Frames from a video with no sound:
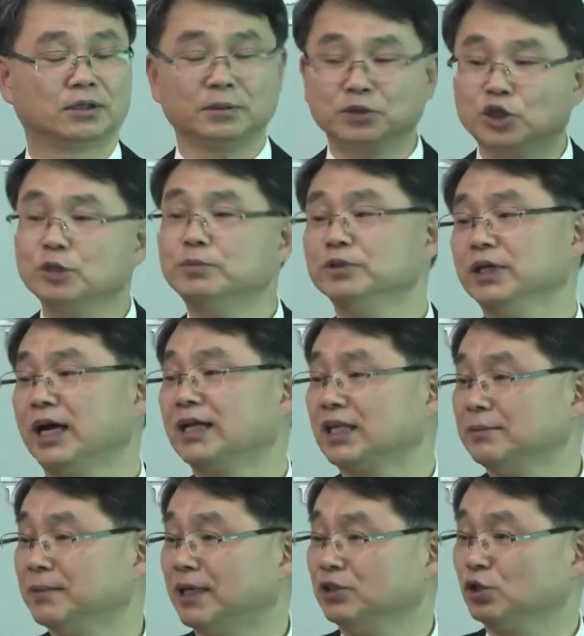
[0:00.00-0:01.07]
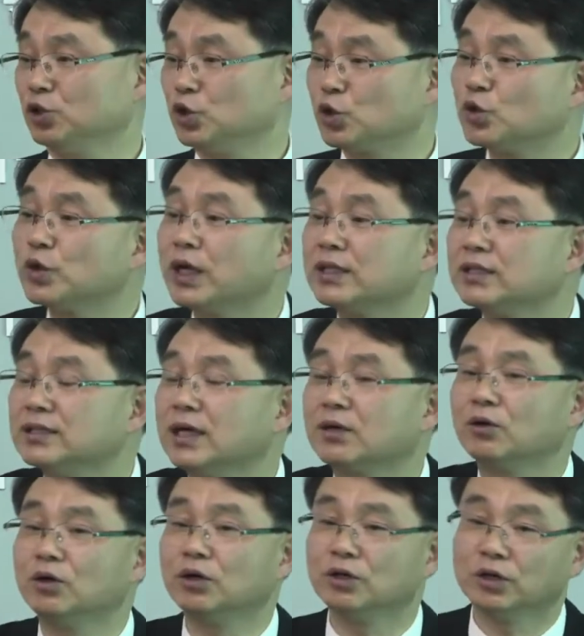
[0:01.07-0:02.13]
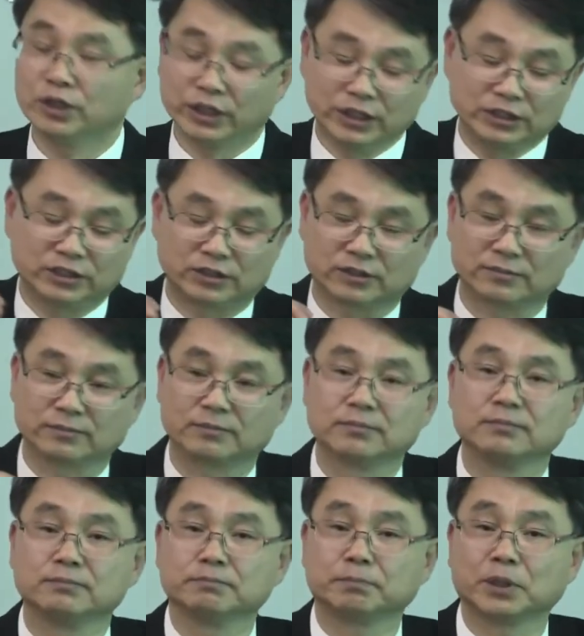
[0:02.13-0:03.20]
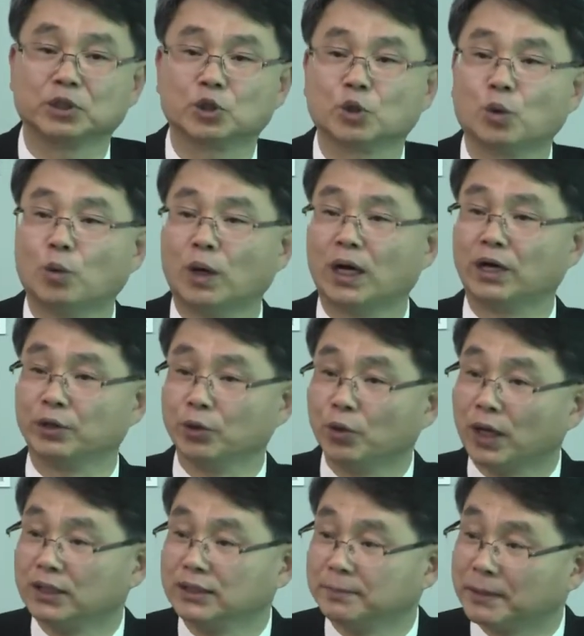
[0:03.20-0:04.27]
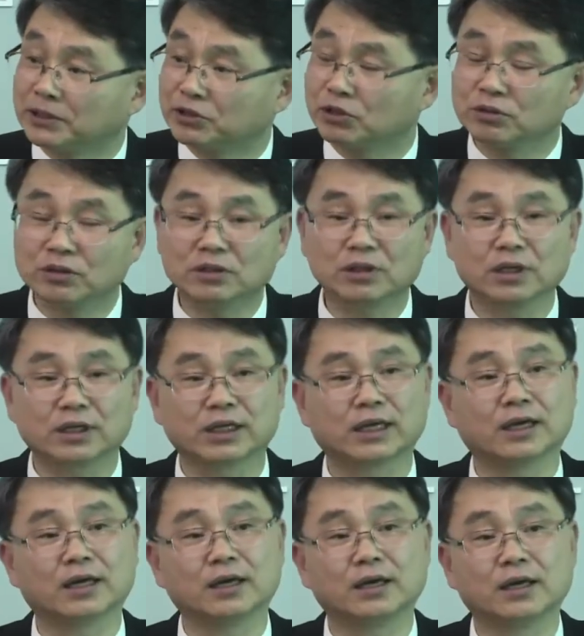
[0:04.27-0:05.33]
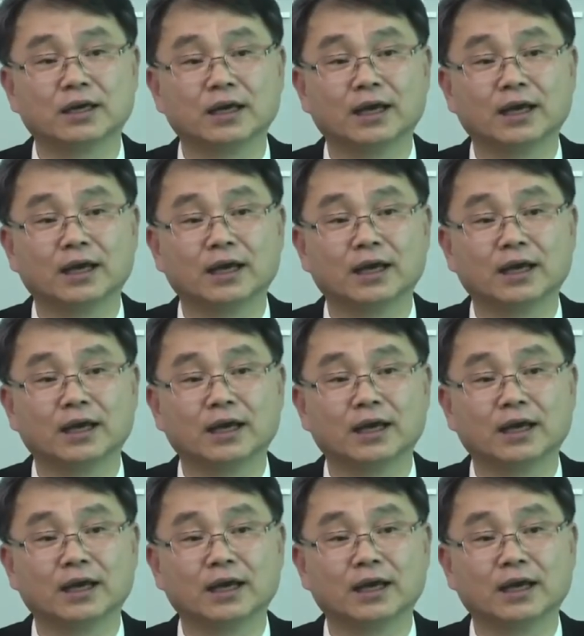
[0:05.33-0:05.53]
그럼 그분이 하나님이 아니고 누구겠느냐고 이 지금 베드로와 요한이 백성들에게